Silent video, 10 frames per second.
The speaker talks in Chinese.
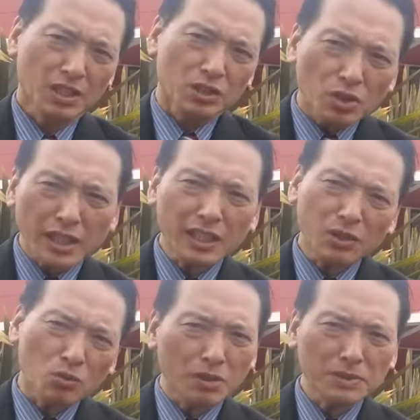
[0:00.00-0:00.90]
所
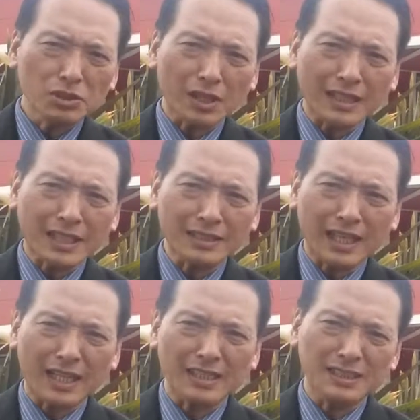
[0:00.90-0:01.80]
以我们就来谈
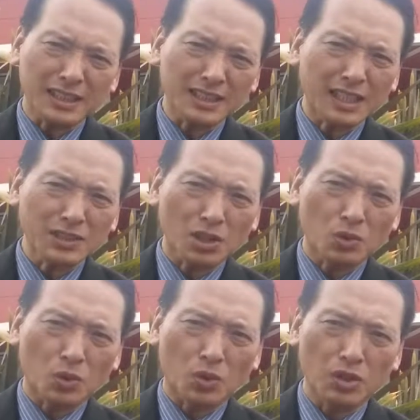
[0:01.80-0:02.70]
谈今天周
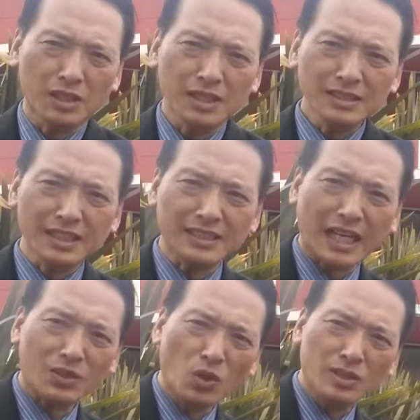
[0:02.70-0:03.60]
五这
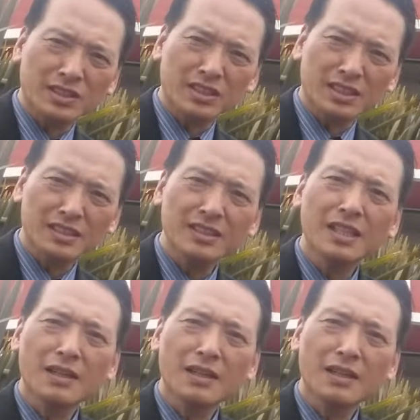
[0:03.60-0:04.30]
家公司。